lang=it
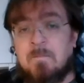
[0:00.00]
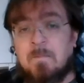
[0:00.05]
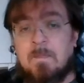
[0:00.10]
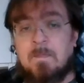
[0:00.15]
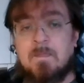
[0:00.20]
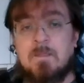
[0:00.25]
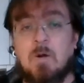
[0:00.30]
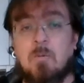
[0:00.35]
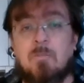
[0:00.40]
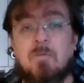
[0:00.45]

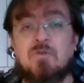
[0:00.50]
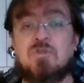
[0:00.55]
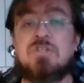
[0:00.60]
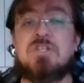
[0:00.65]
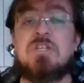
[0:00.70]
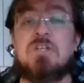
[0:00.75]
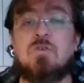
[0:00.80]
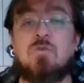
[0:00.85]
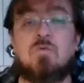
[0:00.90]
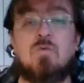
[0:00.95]
Dopo
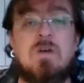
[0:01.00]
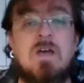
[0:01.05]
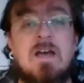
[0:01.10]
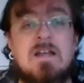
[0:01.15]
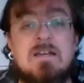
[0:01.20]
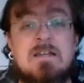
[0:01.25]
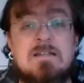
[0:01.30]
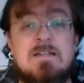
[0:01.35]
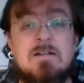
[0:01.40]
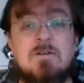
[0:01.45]
cinque
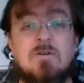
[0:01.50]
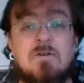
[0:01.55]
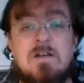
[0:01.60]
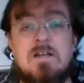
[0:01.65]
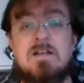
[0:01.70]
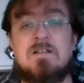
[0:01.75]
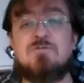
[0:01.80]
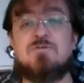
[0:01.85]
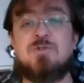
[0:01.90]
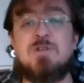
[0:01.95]
anni di
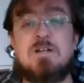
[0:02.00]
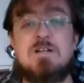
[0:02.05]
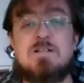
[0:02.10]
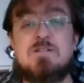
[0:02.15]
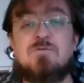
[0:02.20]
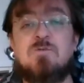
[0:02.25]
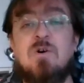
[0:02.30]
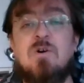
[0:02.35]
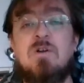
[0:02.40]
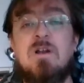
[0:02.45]
collegio dalle
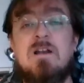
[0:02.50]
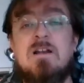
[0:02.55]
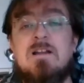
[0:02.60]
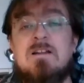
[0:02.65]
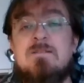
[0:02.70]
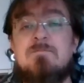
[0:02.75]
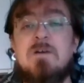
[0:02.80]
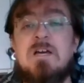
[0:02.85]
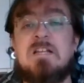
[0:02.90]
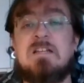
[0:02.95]
suore la
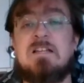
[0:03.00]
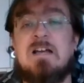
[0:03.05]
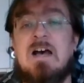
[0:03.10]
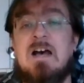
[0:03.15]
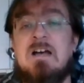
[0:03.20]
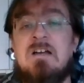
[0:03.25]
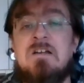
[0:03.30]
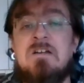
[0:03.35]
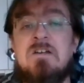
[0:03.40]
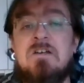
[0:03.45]
libertà,
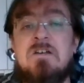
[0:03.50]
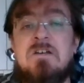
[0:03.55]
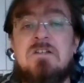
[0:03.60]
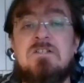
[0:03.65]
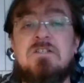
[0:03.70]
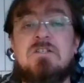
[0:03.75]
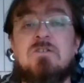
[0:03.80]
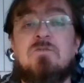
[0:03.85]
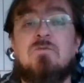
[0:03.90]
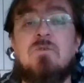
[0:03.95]

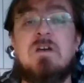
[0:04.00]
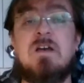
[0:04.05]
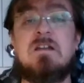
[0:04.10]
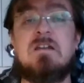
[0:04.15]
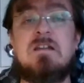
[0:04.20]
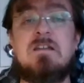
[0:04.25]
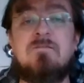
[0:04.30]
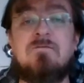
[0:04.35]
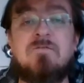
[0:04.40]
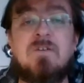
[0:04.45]
cinque
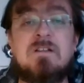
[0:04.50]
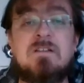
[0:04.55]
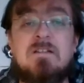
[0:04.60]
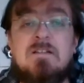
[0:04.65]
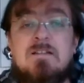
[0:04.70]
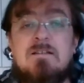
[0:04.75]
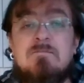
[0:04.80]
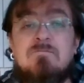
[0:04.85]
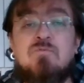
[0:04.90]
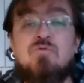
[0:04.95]
anni infatti
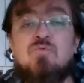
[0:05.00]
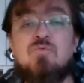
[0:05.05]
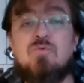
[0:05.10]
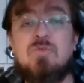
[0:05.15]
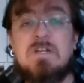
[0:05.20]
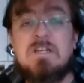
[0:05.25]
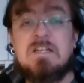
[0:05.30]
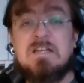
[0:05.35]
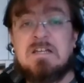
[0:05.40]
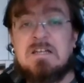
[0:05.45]
di
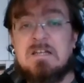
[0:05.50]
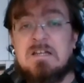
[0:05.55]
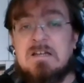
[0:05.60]
muri,